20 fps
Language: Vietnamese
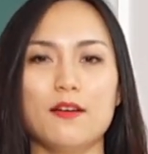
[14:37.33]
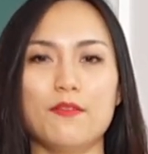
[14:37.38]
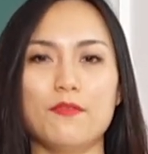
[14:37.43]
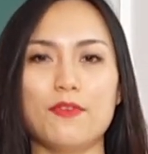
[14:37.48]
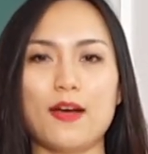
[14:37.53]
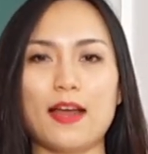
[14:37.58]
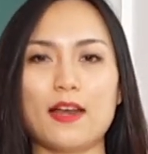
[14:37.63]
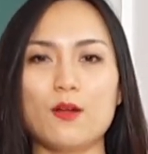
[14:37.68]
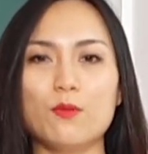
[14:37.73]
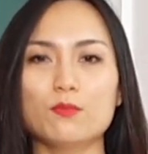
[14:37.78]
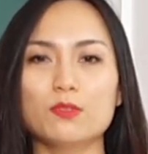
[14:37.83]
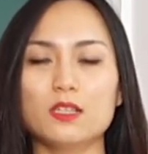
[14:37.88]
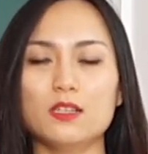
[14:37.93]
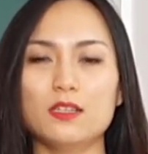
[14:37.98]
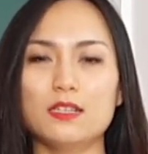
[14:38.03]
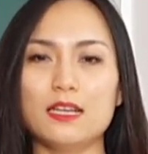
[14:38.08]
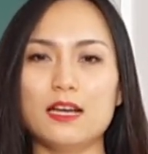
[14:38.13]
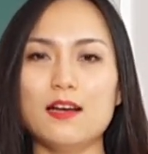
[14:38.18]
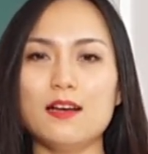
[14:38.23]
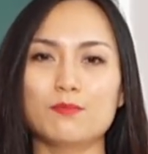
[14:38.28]
và đồng
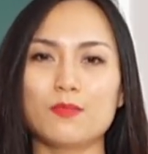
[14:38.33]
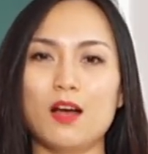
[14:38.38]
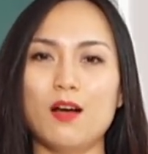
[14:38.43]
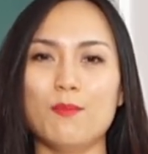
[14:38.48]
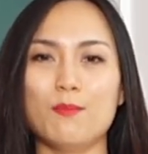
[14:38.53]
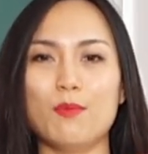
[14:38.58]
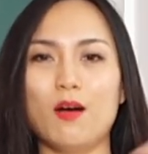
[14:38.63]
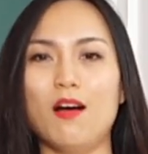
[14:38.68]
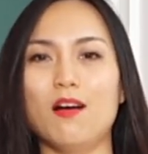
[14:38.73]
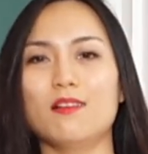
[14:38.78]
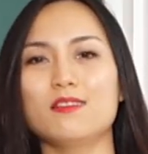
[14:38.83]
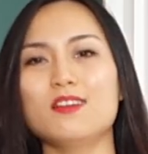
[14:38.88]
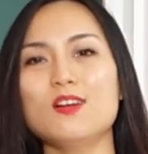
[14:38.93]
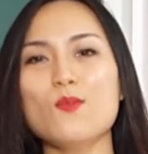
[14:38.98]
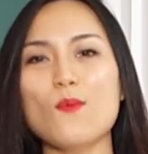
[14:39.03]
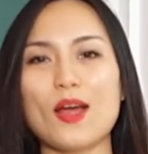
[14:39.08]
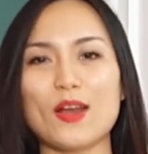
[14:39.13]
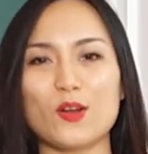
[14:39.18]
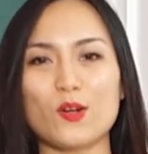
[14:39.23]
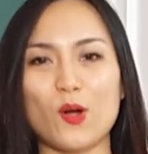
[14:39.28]
thời á, ở, ở nước
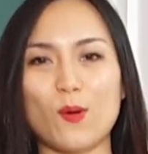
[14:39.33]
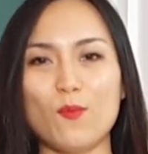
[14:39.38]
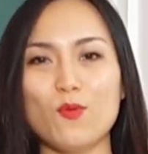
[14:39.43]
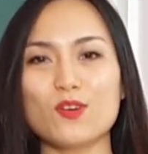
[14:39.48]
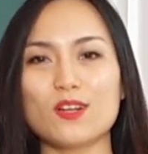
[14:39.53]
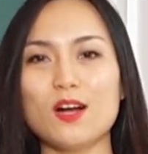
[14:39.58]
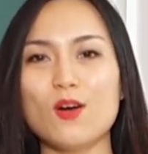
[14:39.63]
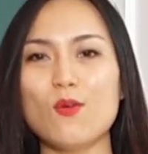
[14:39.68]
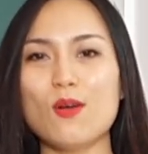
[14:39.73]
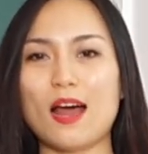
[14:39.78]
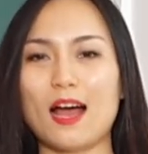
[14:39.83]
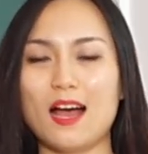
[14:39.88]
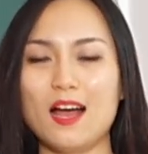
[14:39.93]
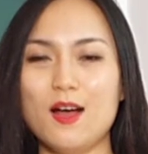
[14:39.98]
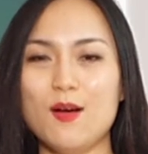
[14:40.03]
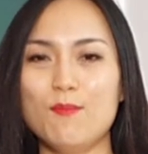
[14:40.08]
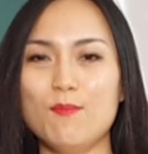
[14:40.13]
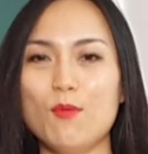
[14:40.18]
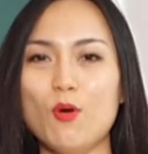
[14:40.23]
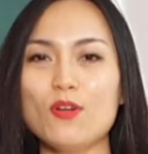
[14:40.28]
ngoài nó có một câu là
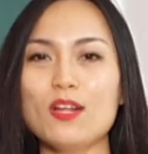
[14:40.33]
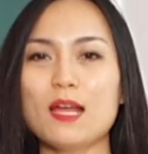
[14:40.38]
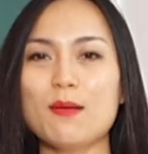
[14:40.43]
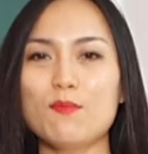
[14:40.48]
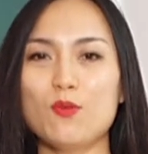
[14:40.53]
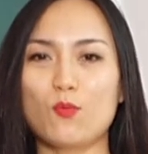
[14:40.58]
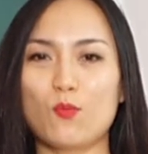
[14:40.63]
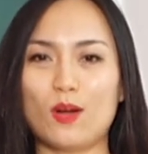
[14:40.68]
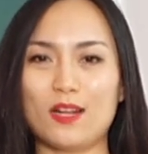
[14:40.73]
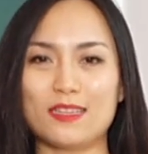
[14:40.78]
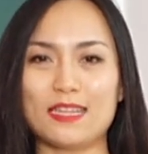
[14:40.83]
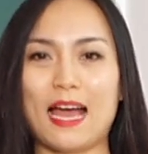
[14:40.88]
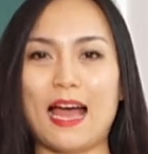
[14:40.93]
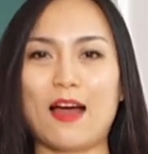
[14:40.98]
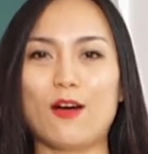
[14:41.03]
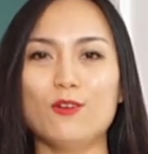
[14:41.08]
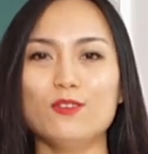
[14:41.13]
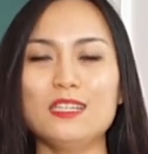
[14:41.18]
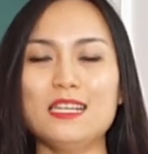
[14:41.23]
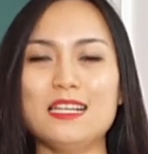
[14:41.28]
mỗi ngày một quả
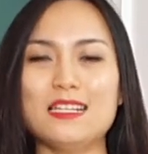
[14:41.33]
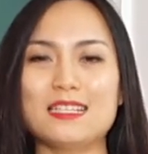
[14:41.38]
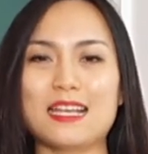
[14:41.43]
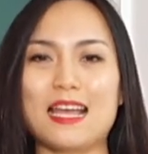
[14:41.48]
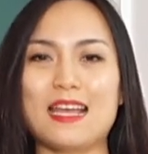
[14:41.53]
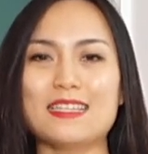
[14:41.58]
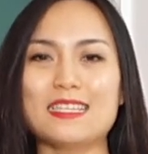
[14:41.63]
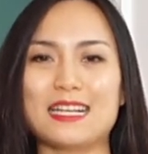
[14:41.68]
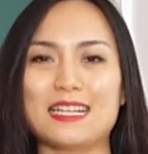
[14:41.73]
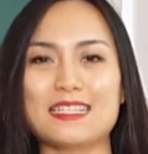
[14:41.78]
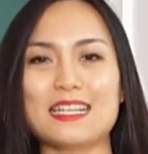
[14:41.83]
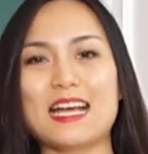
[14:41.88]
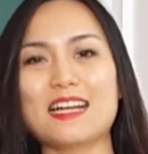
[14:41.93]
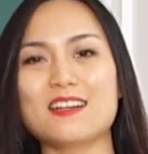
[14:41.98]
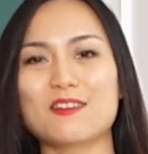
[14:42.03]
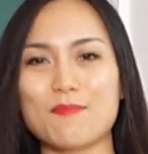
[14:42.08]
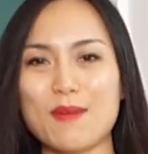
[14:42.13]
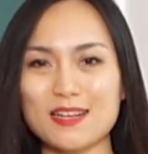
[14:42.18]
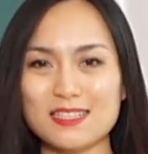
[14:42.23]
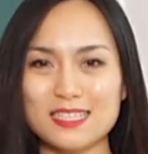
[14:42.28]
táo thì sẽ tránh xa
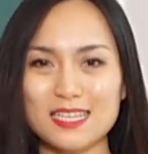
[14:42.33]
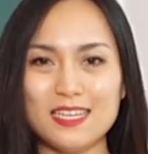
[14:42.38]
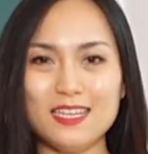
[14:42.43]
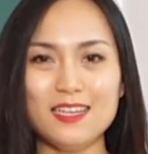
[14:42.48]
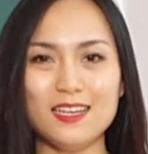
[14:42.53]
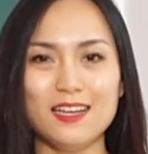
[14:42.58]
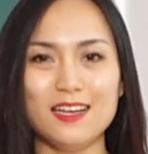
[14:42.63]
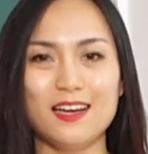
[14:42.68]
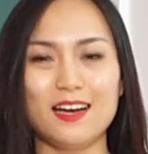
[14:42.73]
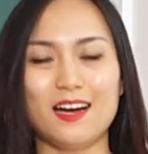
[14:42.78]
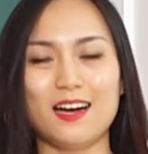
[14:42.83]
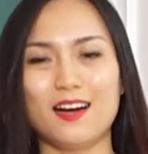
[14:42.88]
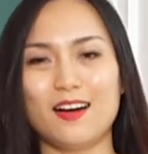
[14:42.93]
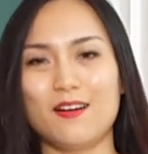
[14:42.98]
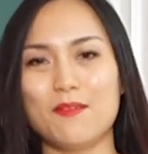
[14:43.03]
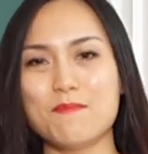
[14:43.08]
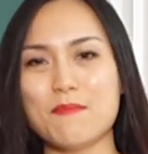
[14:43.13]
được bác sĩ à,